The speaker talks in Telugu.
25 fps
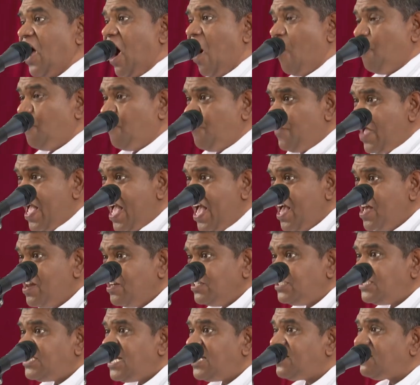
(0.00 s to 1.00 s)
ఆ వేరు
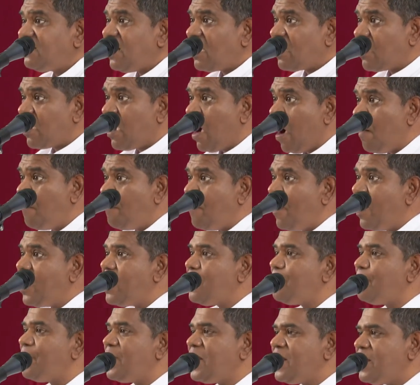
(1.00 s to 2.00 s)
చేత
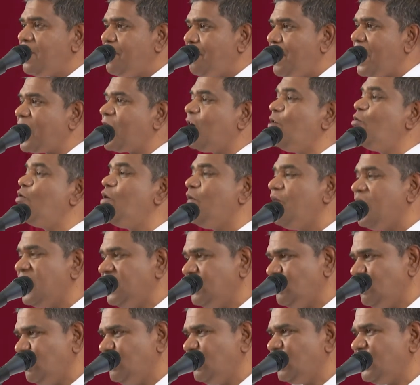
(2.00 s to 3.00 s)
కాపాడబడిన పక్కన ఉన్న
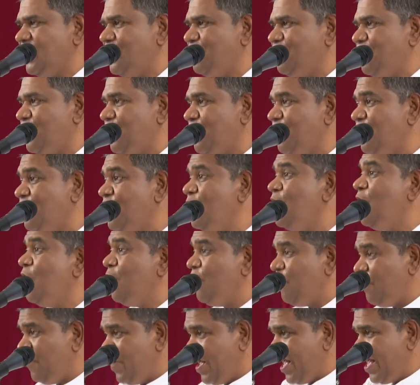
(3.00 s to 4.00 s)
వారిని చూసి చెప్పు
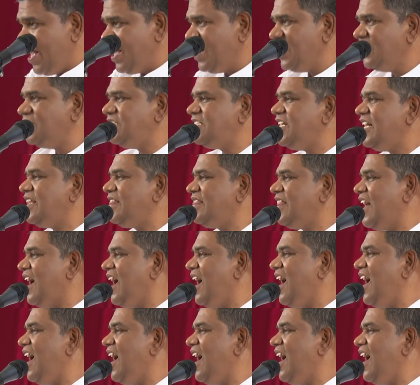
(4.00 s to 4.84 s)
వేరు చేత